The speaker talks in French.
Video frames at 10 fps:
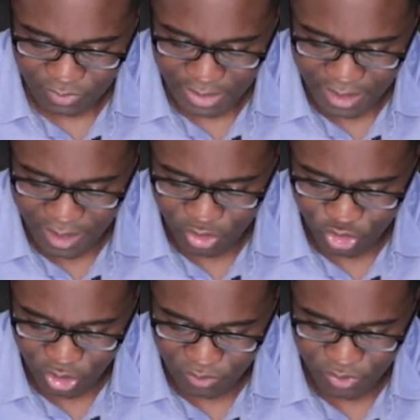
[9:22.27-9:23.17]
1
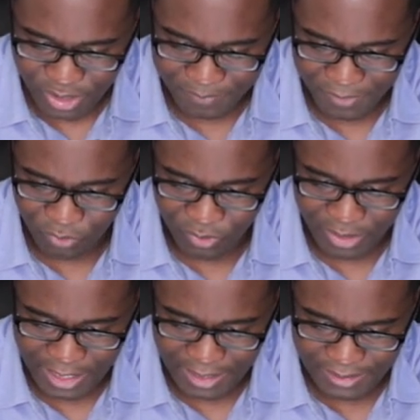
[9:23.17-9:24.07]
Jean chapitre
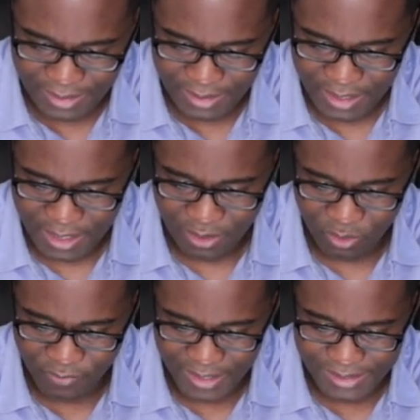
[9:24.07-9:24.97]
4, le
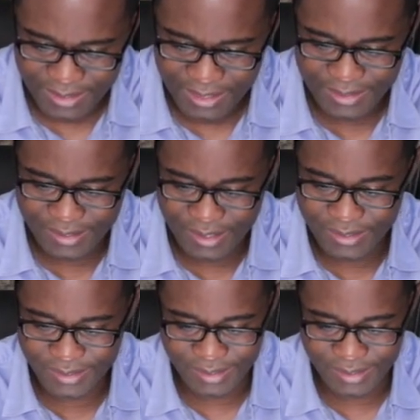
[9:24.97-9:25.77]
verset 6.